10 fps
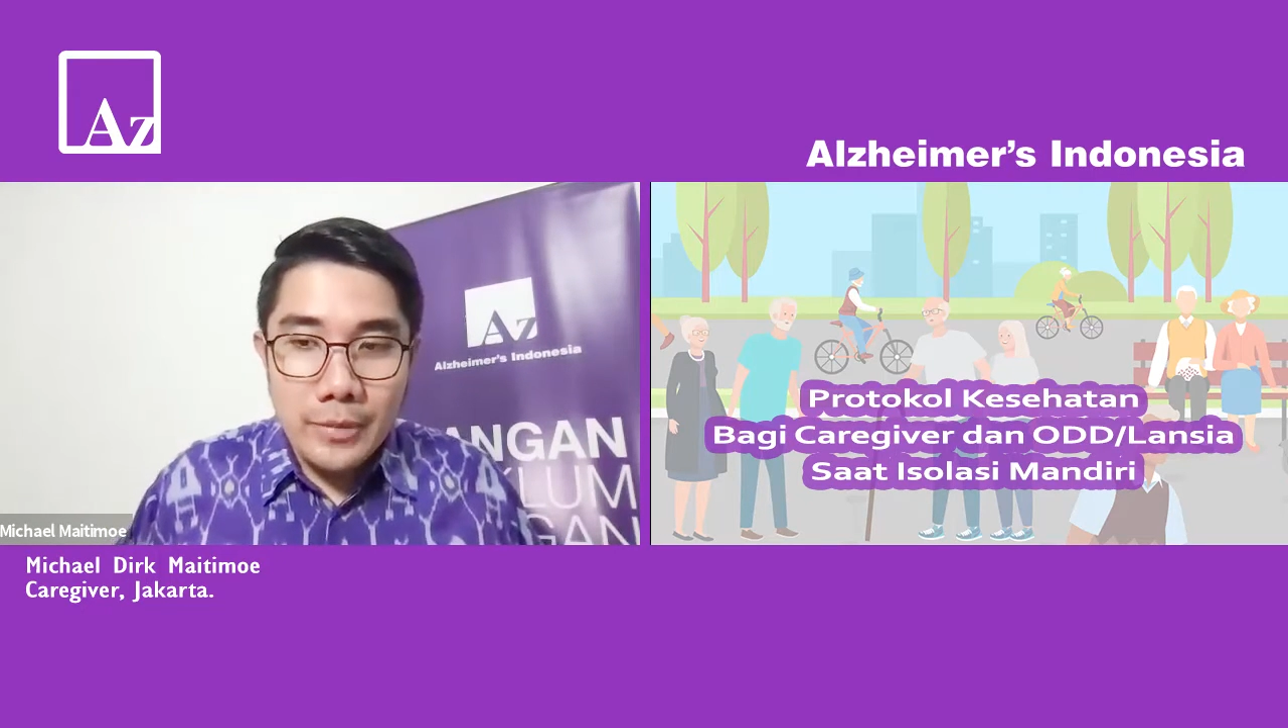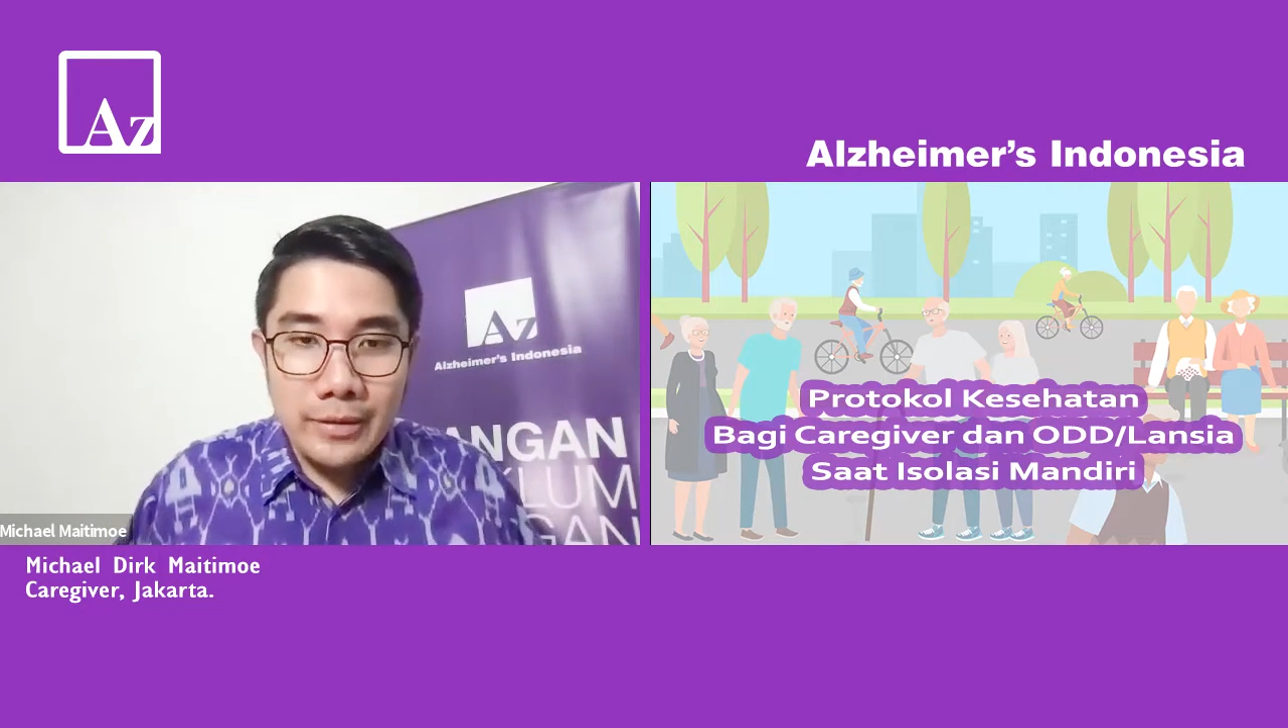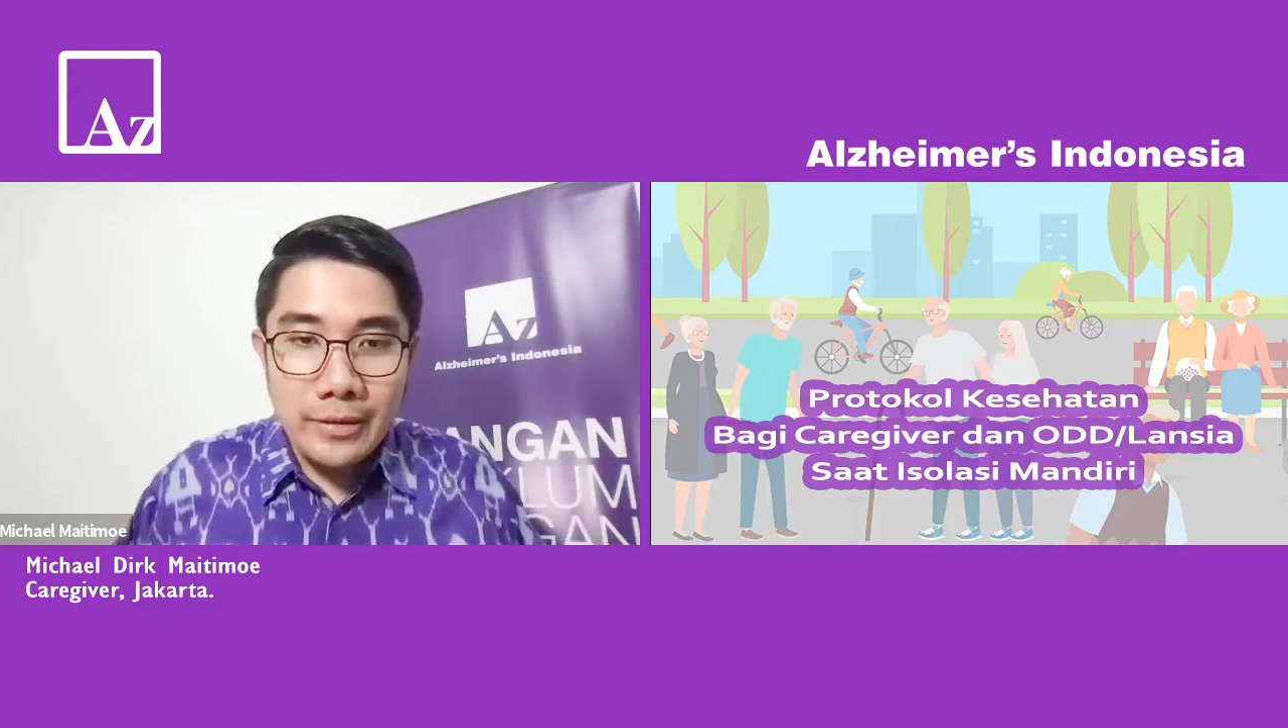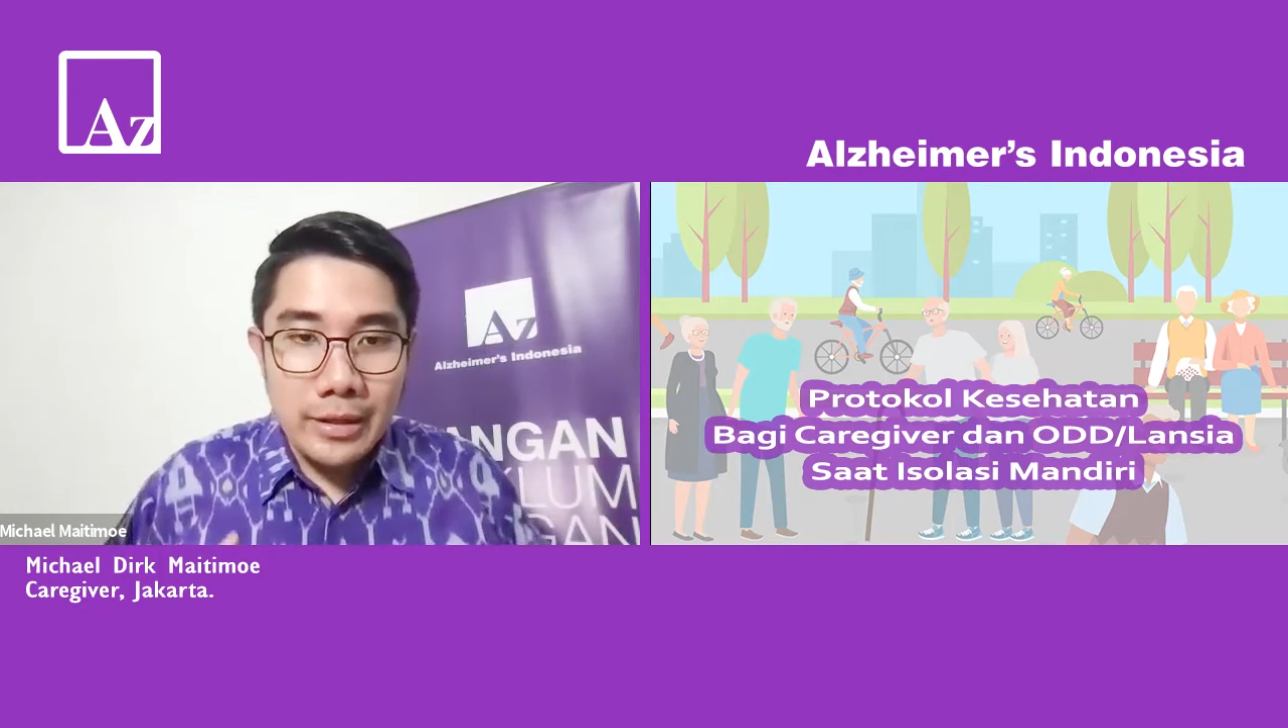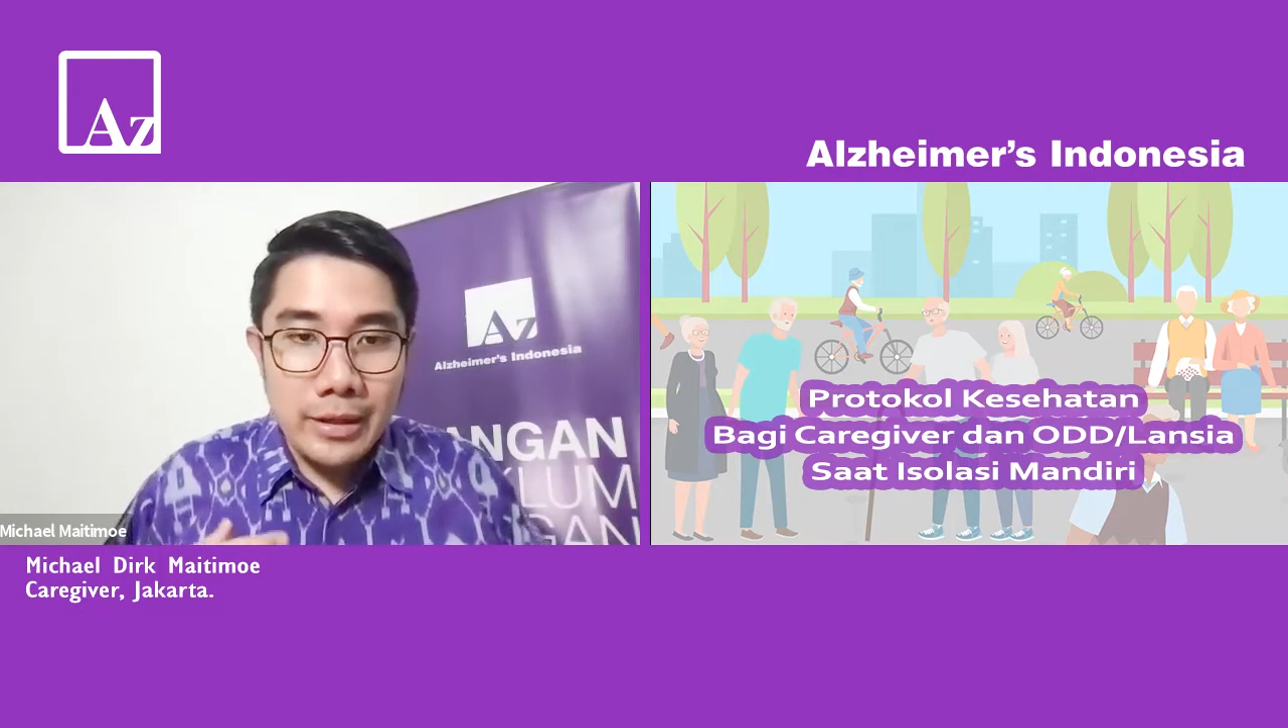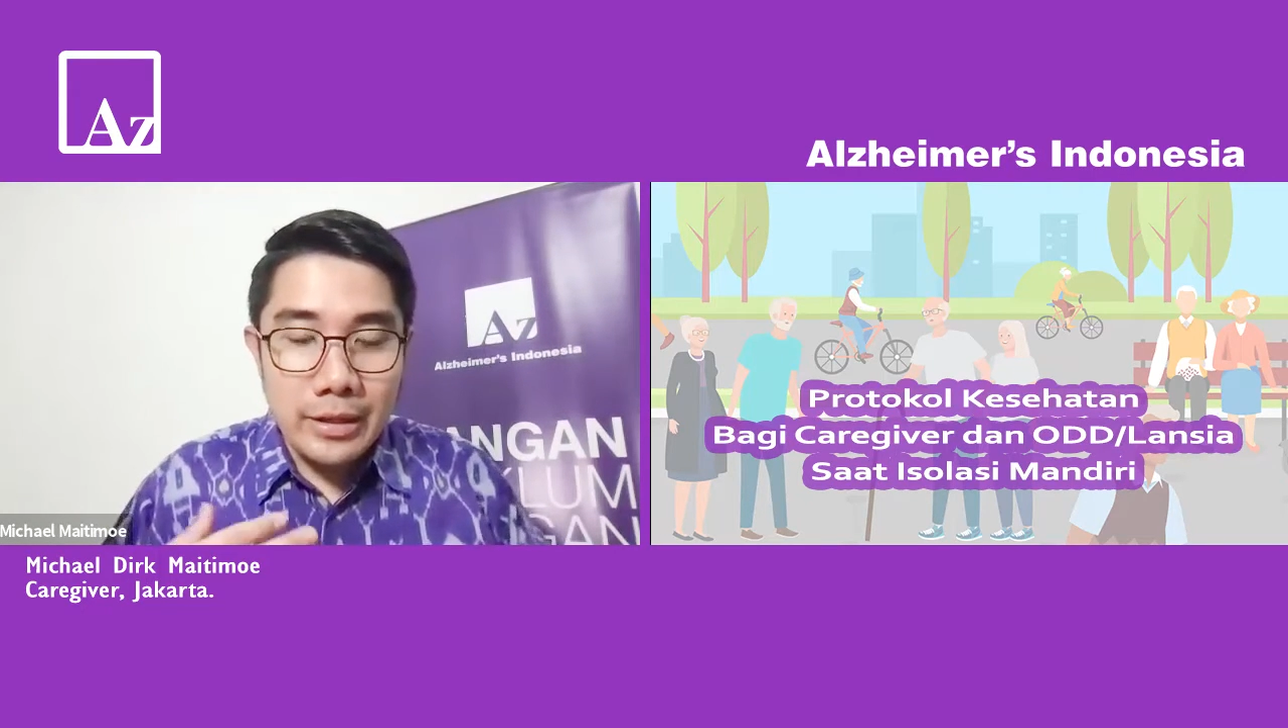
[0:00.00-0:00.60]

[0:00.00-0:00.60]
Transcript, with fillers: misalnya